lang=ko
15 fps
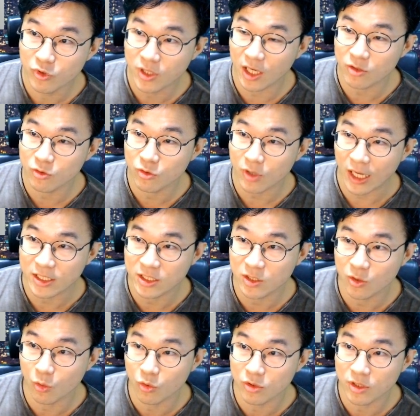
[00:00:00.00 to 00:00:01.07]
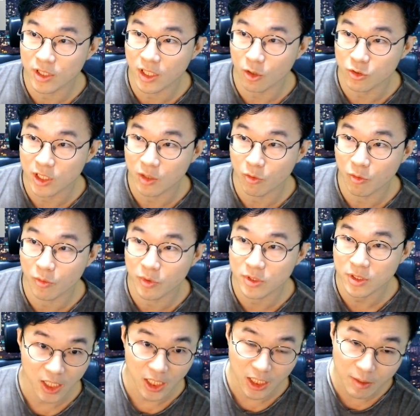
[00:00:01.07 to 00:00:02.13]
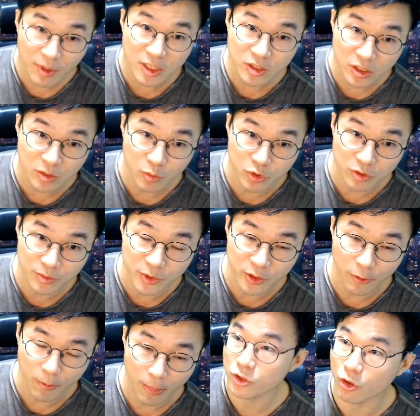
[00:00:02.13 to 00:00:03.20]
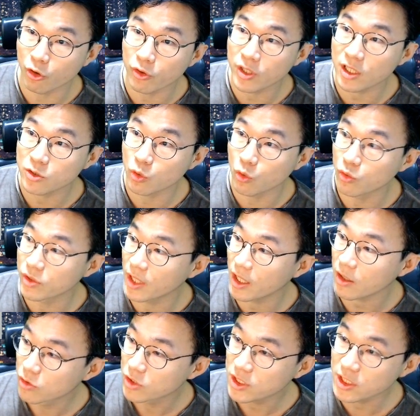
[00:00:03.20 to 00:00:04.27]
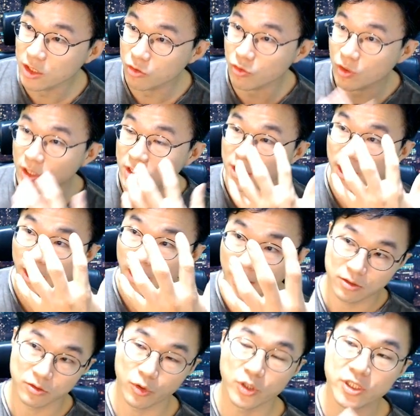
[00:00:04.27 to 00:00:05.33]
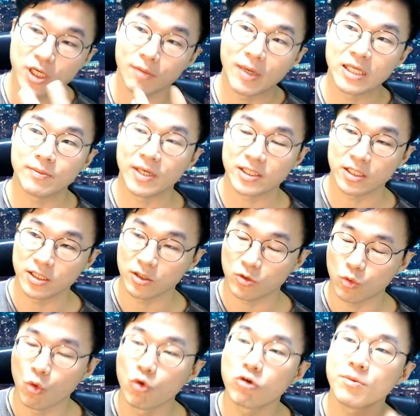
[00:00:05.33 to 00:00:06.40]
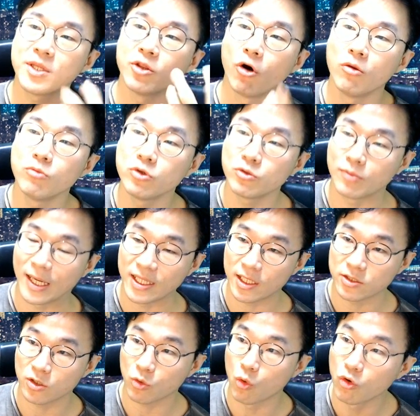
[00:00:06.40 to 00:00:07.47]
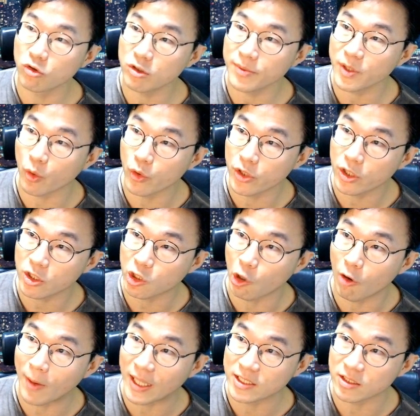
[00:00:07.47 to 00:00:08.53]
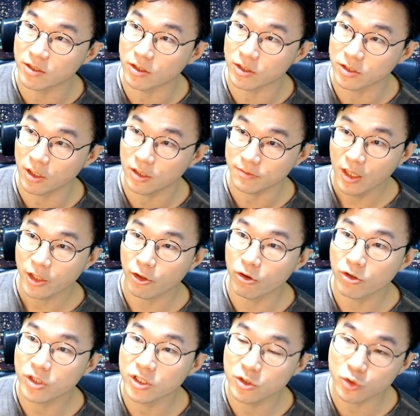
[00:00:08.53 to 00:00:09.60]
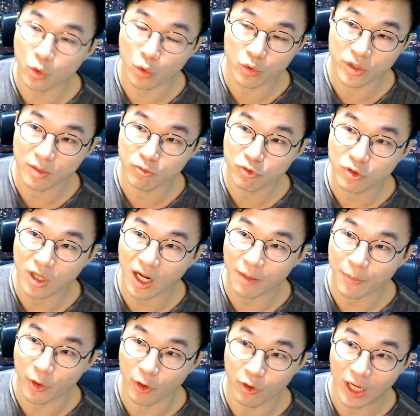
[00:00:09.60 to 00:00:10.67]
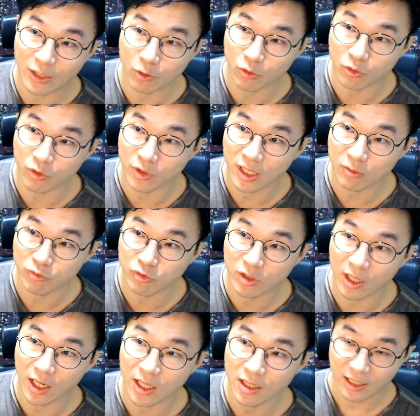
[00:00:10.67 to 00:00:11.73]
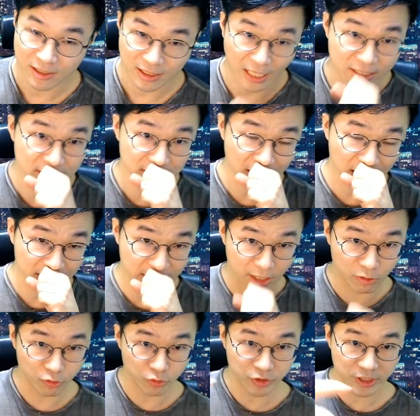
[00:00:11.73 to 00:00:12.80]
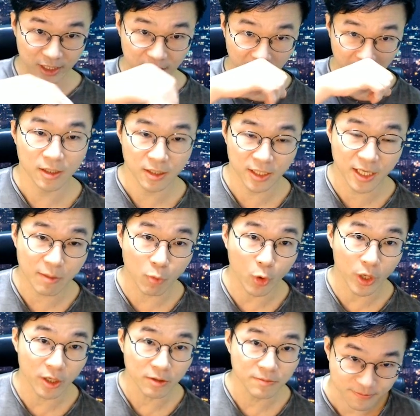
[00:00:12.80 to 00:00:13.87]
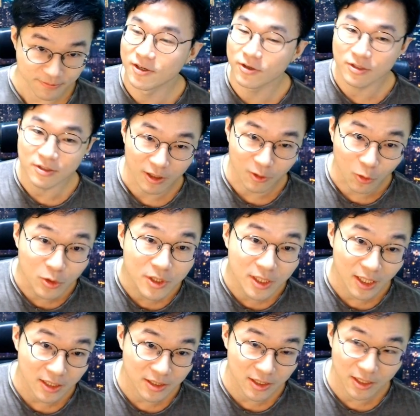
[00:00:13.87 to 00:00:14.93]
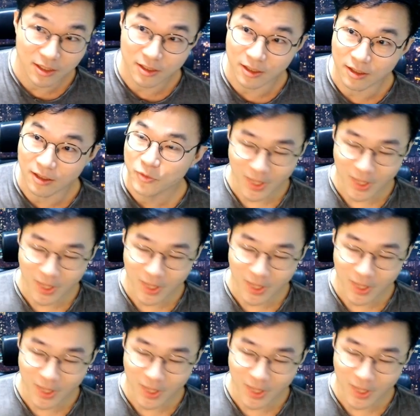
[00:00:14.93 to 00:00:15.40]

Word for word: 물가도 같이 오르는 게 어떻게 보면은 일반적인 모습이죠. 경기가 좋은데 신기술 같은 게 굉장히 많이 발달되고 공급이 너무 많아서 공급이 오히려 더 많이 늘어서 경기는 좋은데 물가가 별로 안 오르거나 물가가 낮은 상태로 유지한다. 이게 뭐예요? 이거를 골디락스라 그래요.